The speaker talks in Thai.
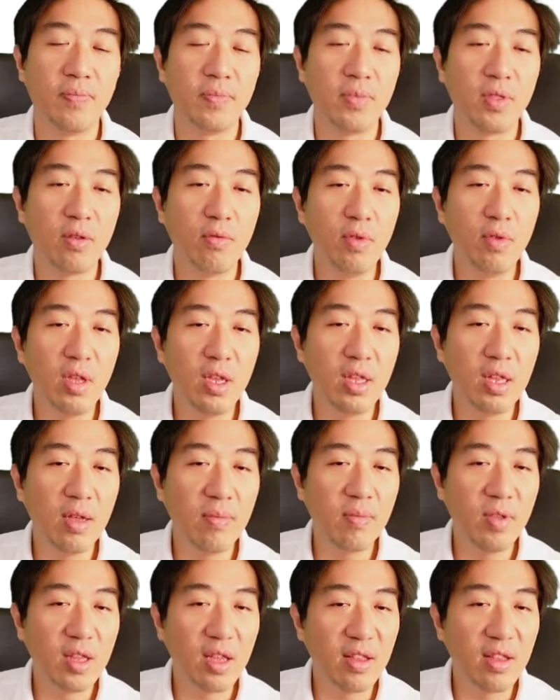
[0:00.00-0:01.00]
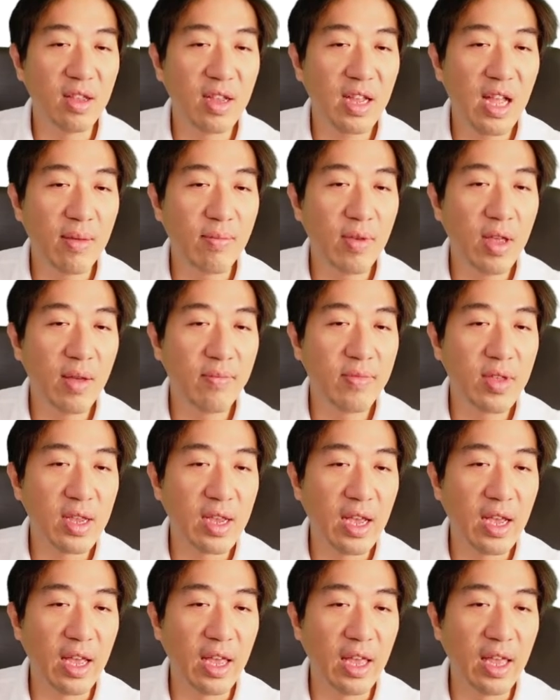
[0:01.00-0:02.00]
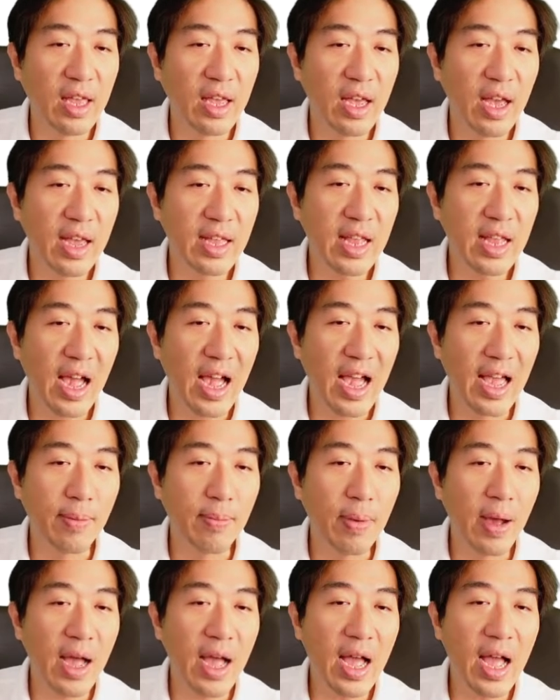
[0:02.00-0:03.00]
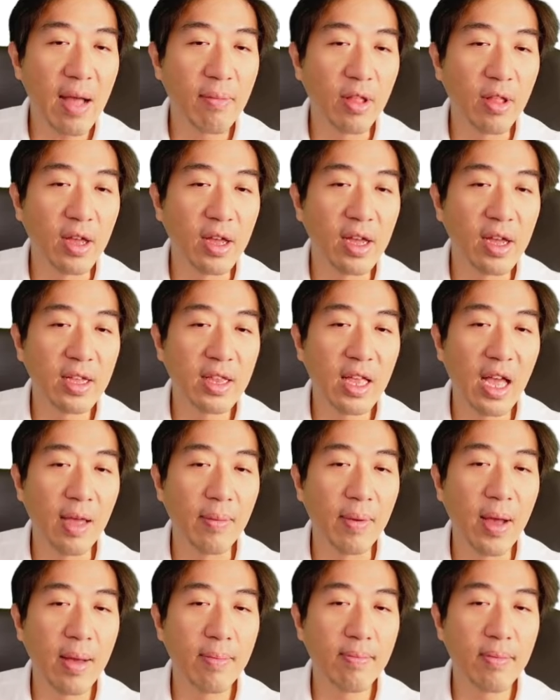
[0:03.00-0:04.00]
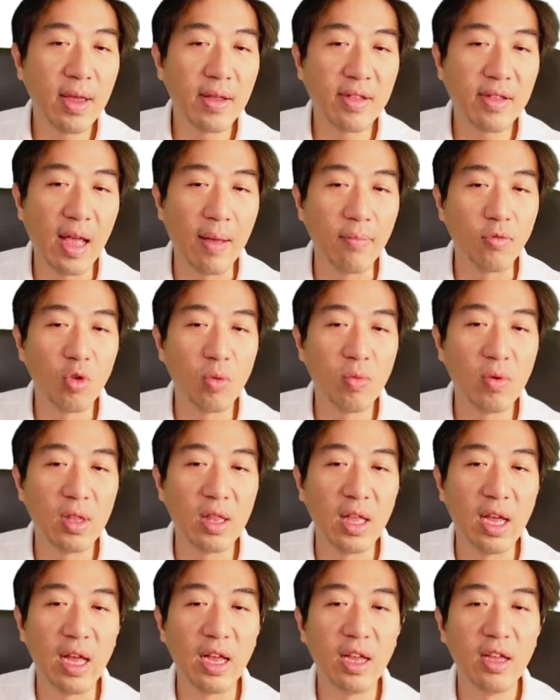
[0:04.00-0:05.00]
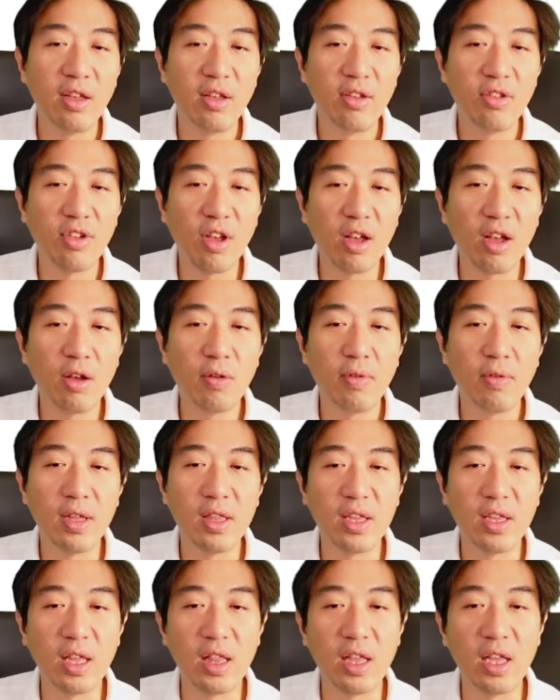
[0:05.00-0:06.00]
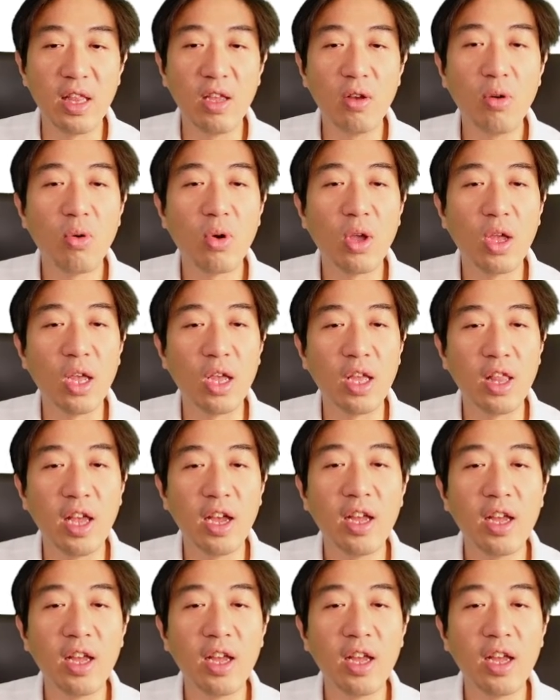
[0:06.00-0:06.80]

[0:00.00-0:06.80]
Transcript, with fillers: วิธีดำเนินกิจกรรมให้ทำยังไงให้ถ่ายภาพเหรอฮะถ่ายภาพเมฆ3ช่วงเวลาเช้ากลางวันเย็นอันนี้โอเคนะ